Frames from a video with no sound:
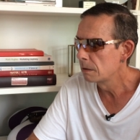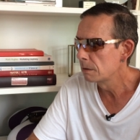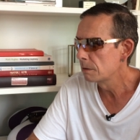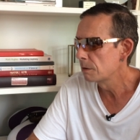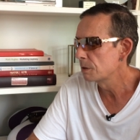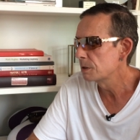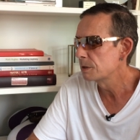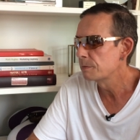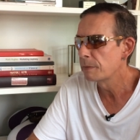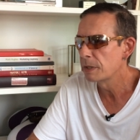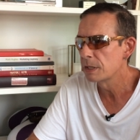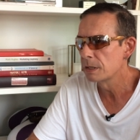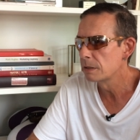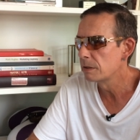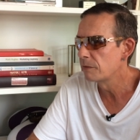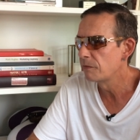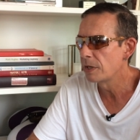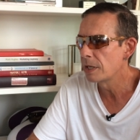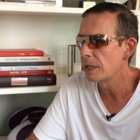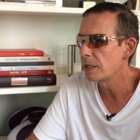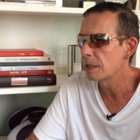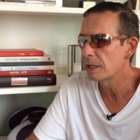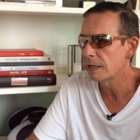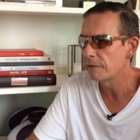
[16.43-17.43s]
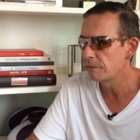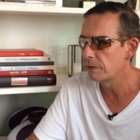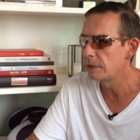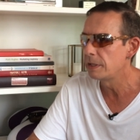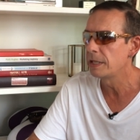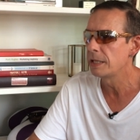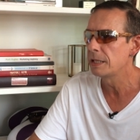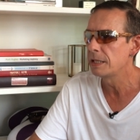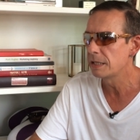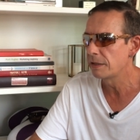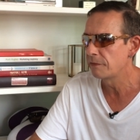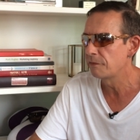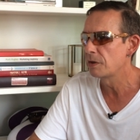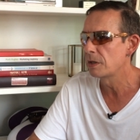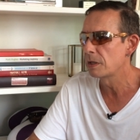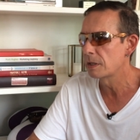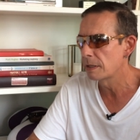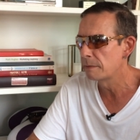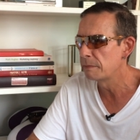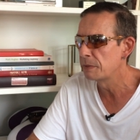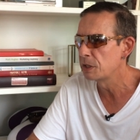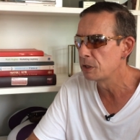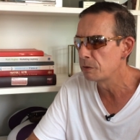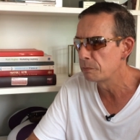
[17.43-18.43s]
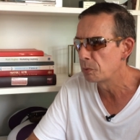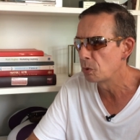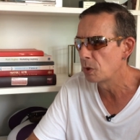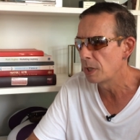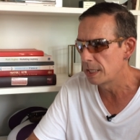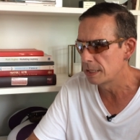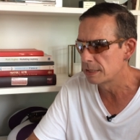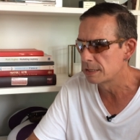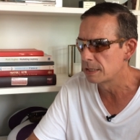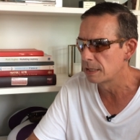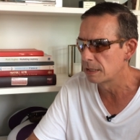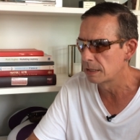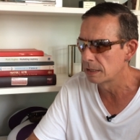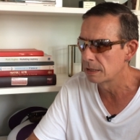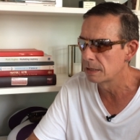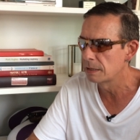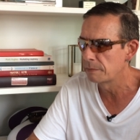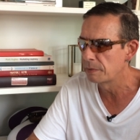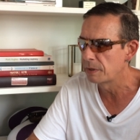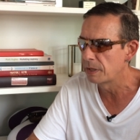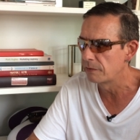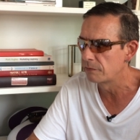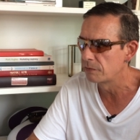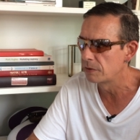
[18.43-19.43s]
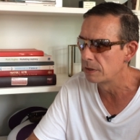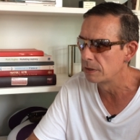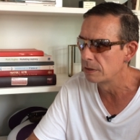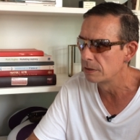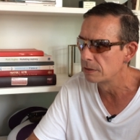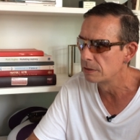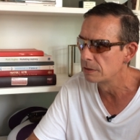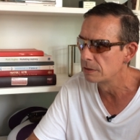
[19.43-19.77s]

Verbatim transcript: To jest wielka, jedna wielka manipulacja tak naprawdę.